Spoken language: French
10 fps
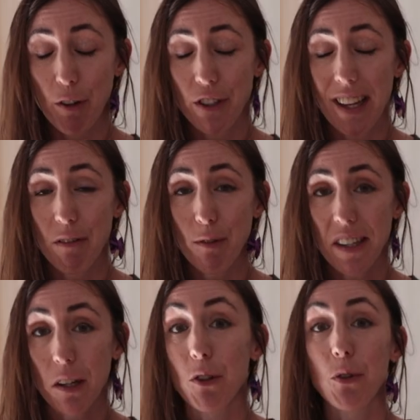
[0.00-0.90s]
faut que je t'avoue,
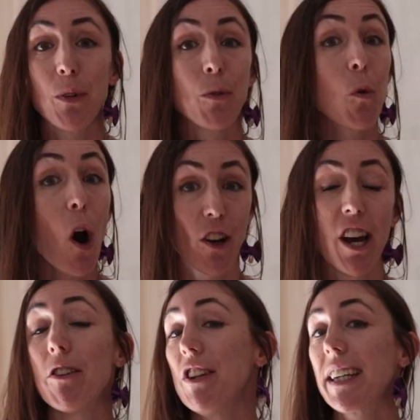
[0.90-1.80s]
c'est que je suis une
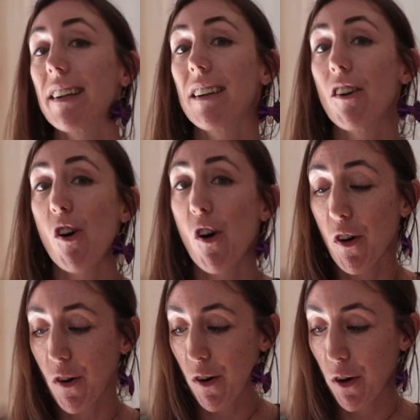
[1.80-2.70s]
workaholic
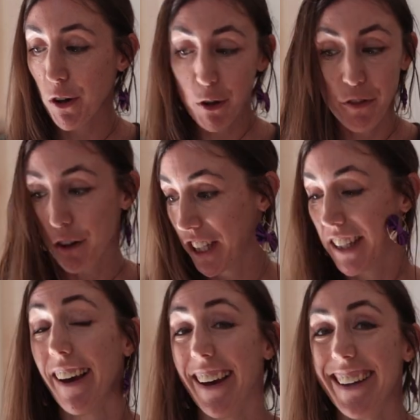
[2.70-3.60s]
en recovery.